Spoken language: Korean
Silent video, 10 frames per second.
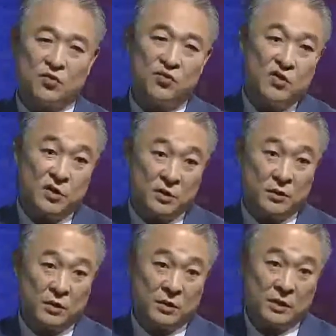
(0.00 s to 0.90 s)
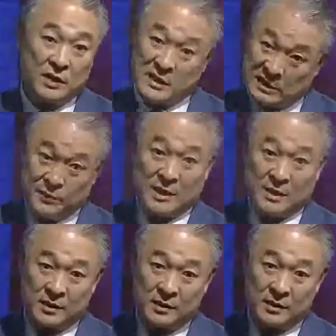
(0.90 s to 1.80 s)
훈련이고 예습이다
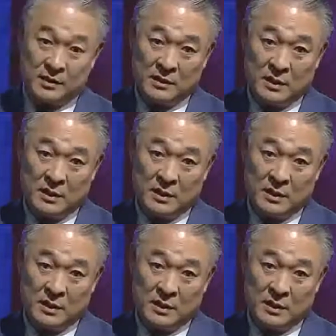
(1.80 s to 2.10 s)
이거죠.